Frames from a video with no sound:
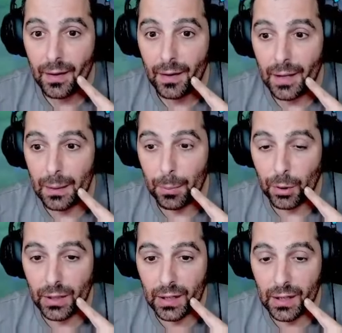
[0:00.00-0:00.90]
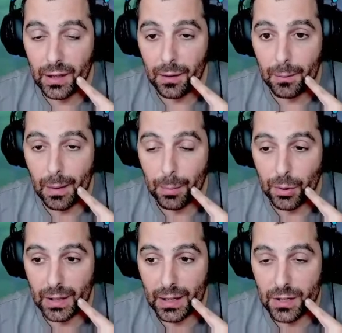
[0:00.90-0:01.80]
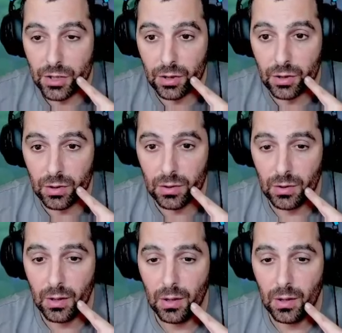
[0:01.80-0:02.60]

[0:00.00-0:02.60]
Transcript: Él protege, voy a proteger yo.